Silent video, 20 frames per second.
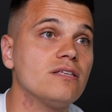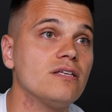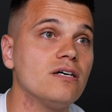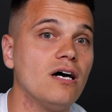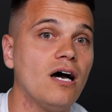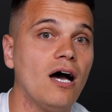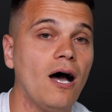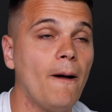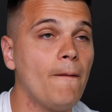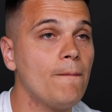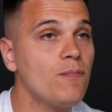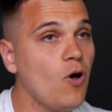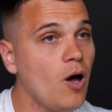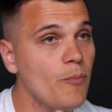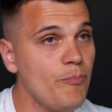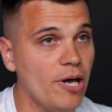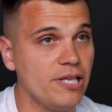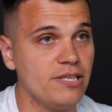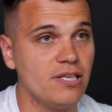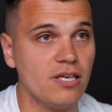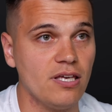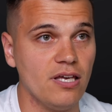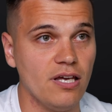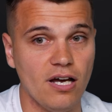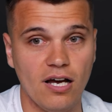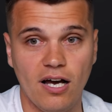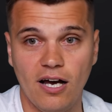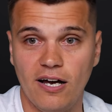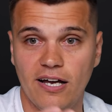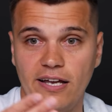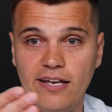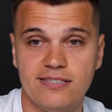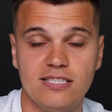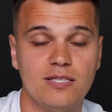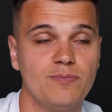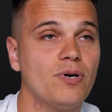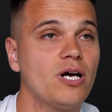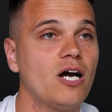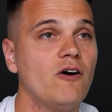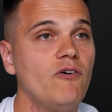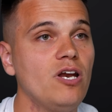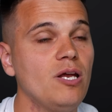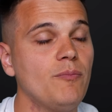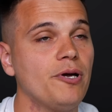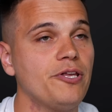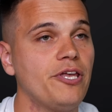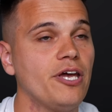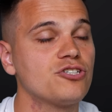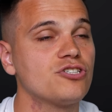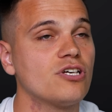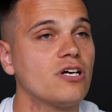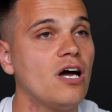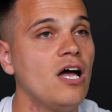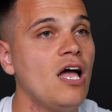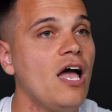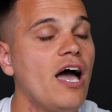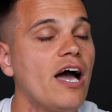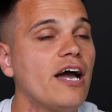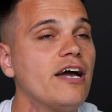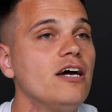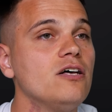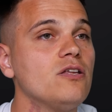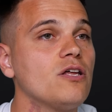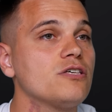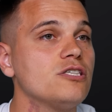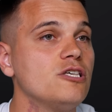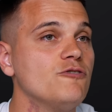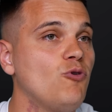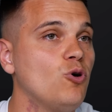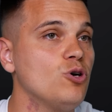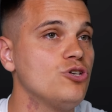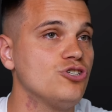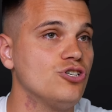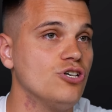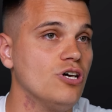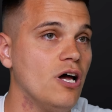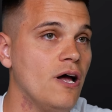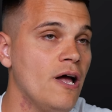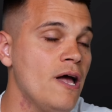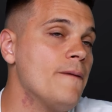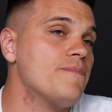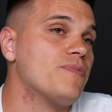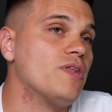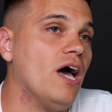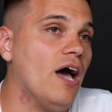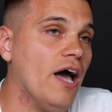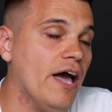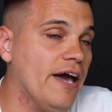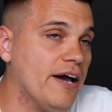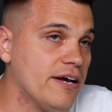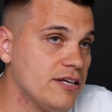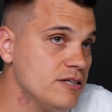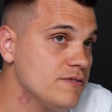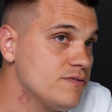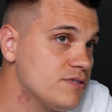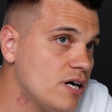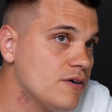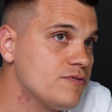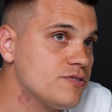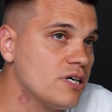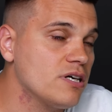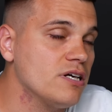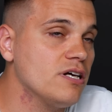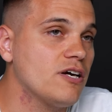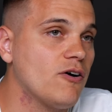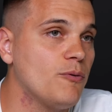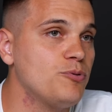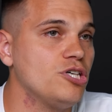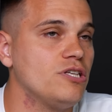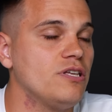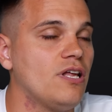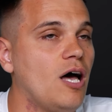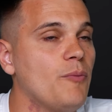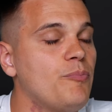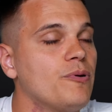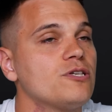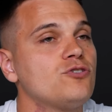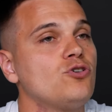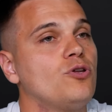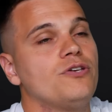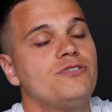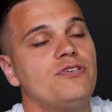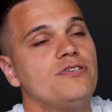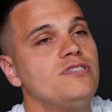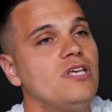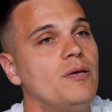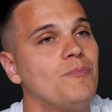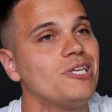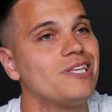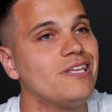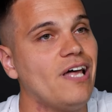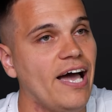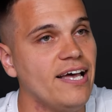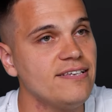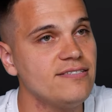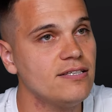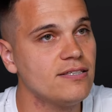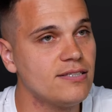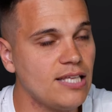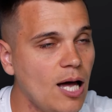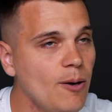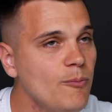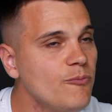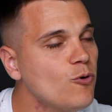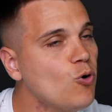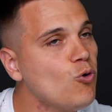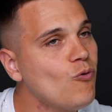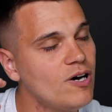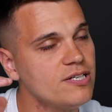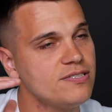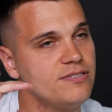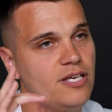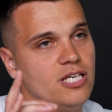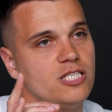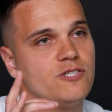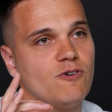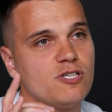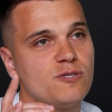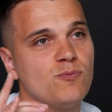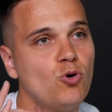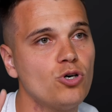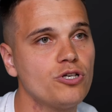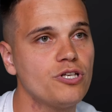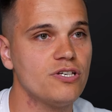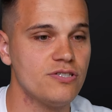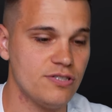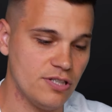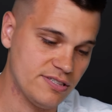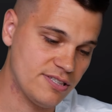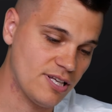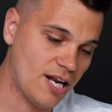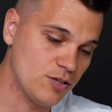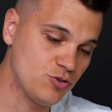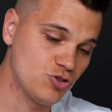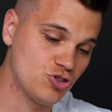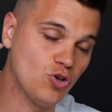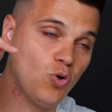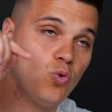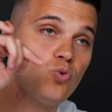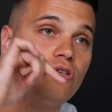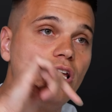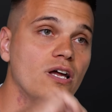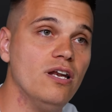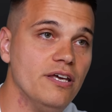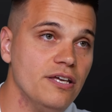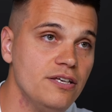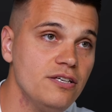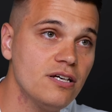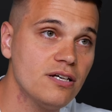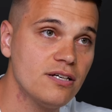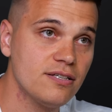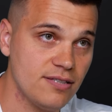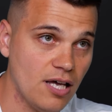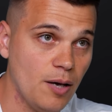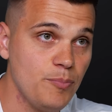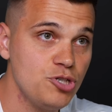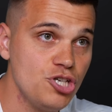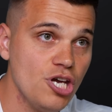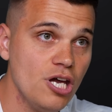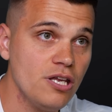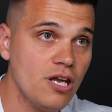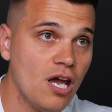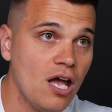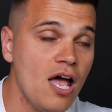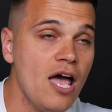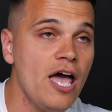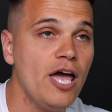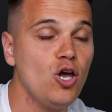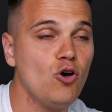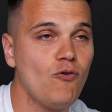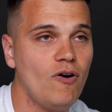Э, но опять-таки, если мы говорим о тех же Galaxy Watch э, Active, да, вторых, вообще на операционной системе Tizen, там у вас есть возможность сразу же удалить сообщение, и